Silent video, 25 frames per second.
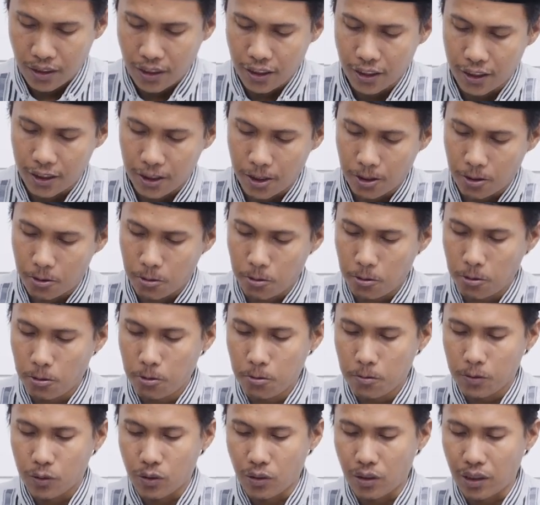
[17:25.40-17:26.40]
di
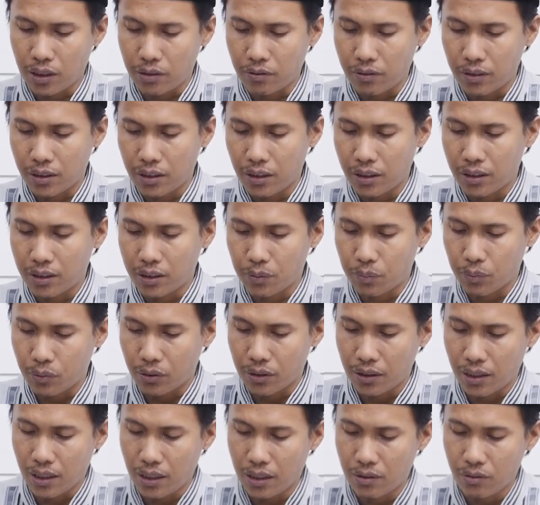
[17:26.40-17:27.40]
situ salat witir
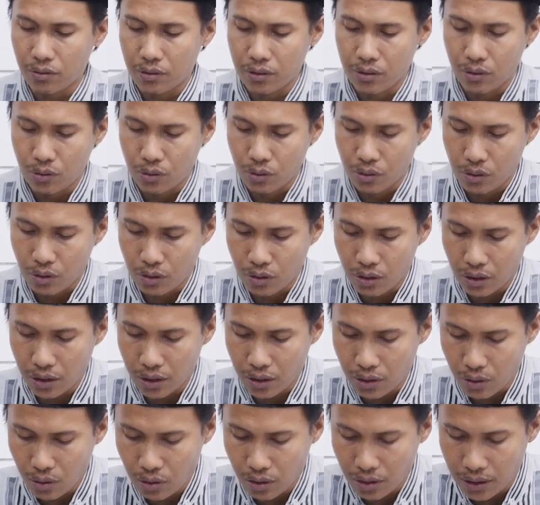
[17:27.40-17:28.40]
disebutkan
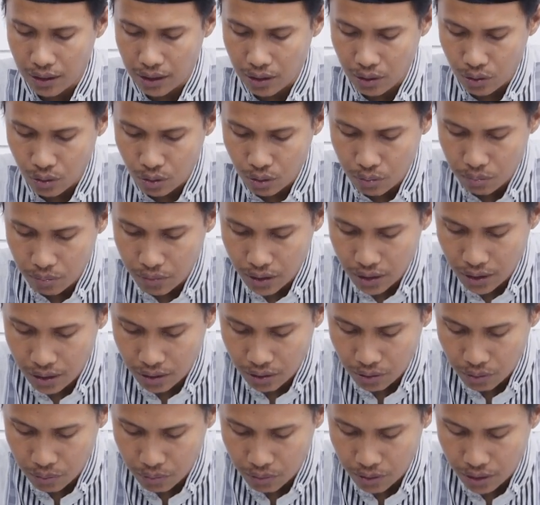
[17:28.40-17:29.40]
khairun lakum min
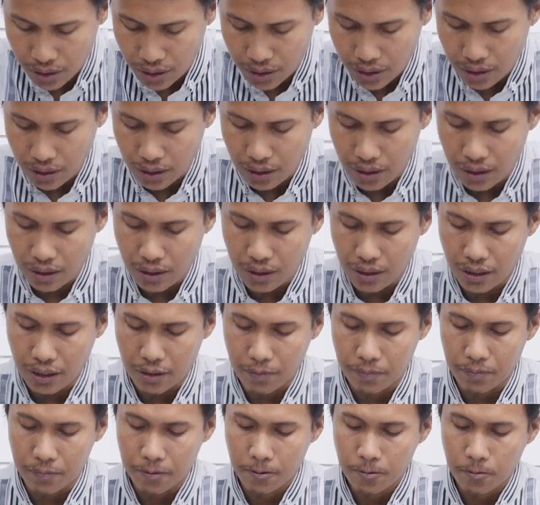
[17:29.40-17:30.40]
humuri
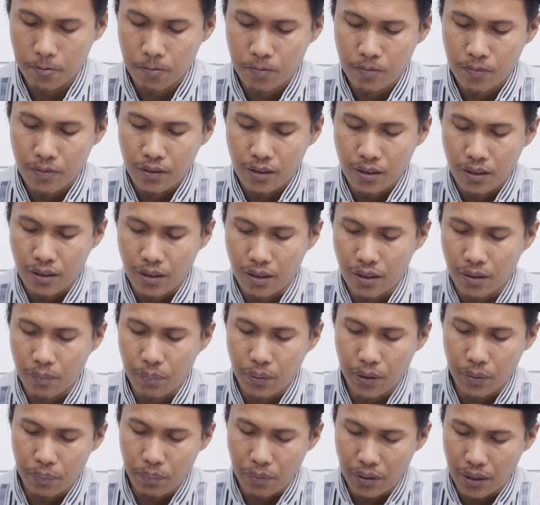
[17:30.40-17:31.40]
an'am.
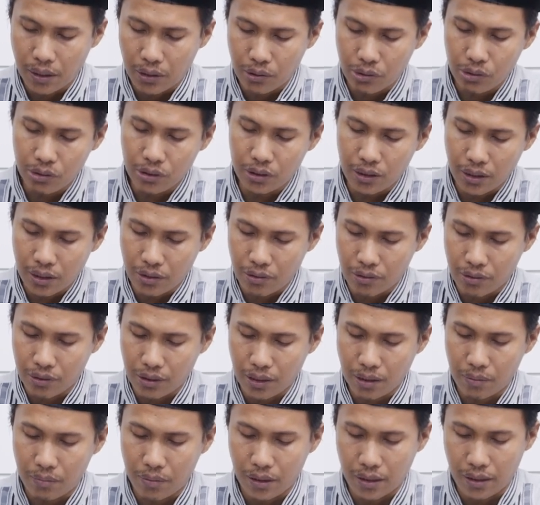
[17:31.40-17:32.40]
Lebih bagus dari
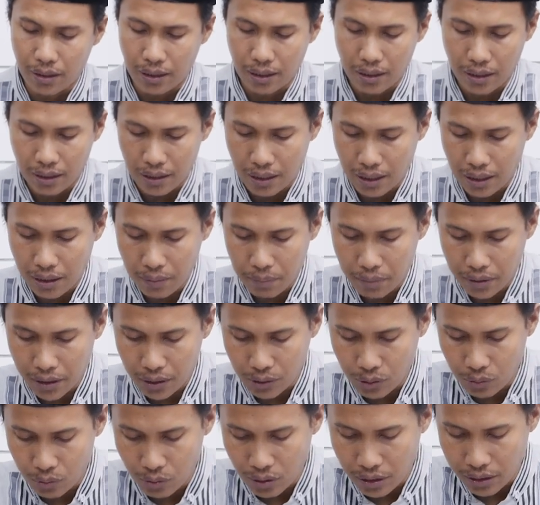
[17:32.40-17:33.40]
unta merah. Apa
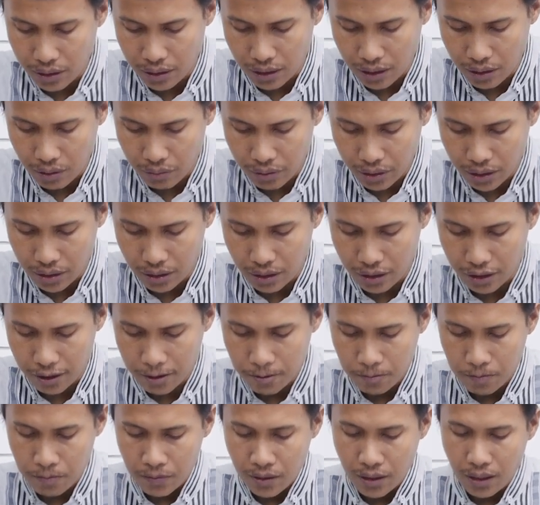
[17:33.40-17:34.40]
itu wahya al-witr?
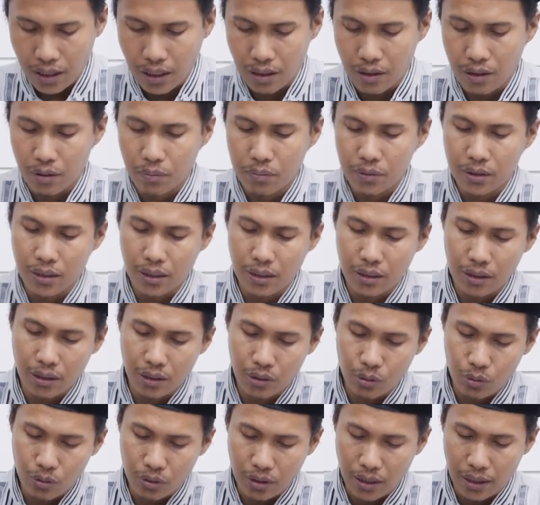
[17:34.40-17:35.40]
Allah
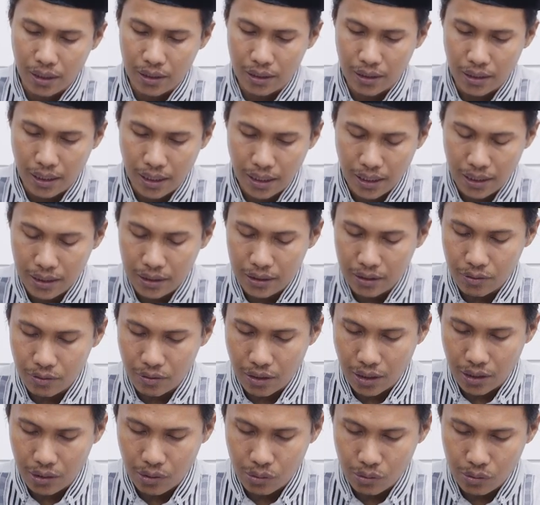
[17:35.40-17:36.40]
menjadikan untuk kalian
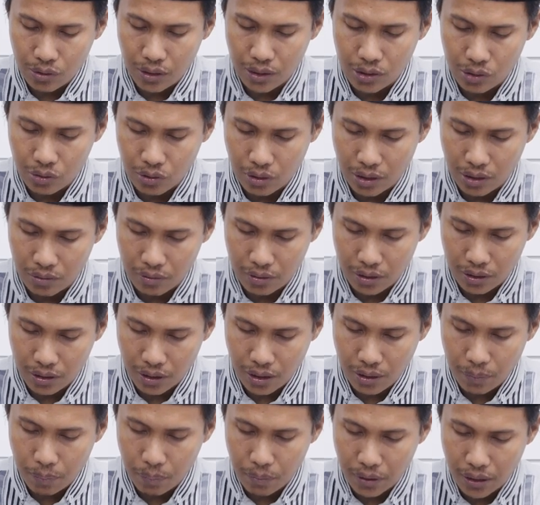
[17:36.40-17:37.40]
waktunya solat
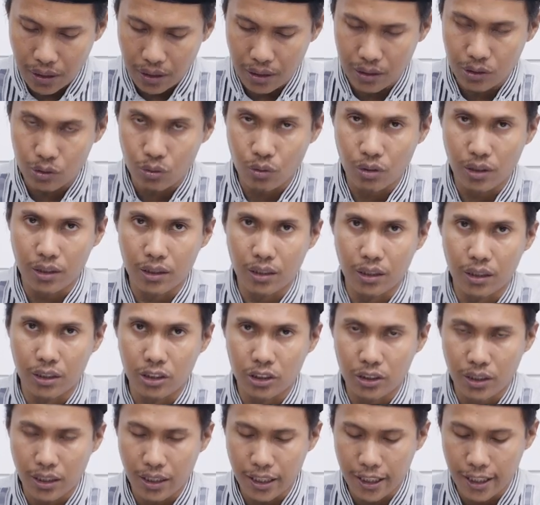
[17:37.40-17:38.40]
witir baina salat
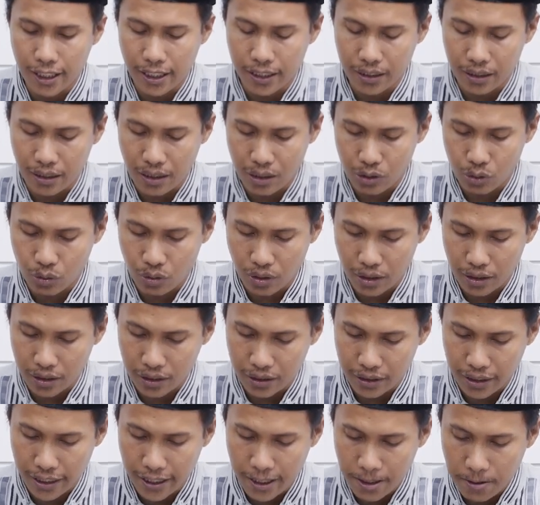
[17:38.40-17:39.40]
isya antara solat
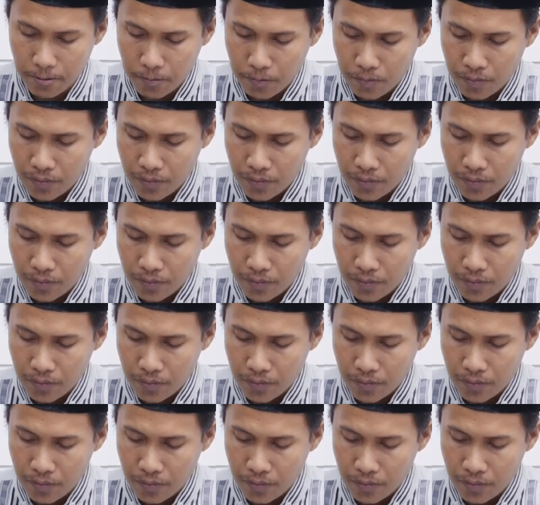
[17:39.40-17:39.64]
isya